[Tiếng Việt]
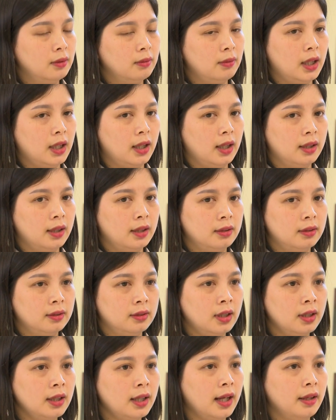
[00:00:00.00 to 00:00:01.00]
và
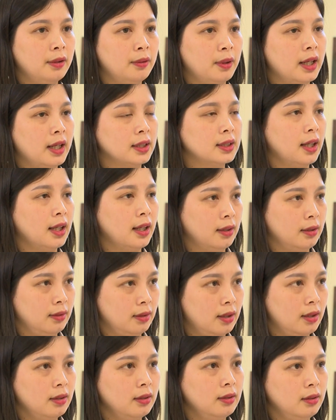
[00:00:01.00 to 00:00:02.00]
tất cả đều là đặc sản
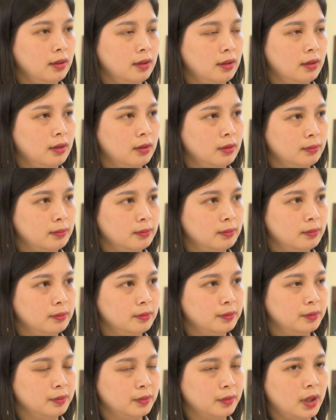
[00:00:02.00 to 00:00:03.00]
của các
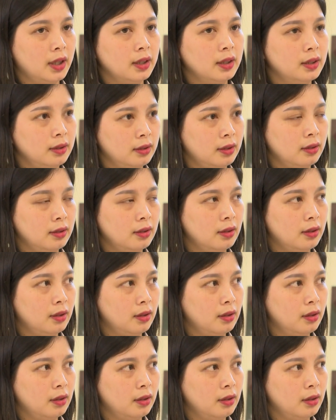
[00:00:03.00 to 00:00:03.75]
các các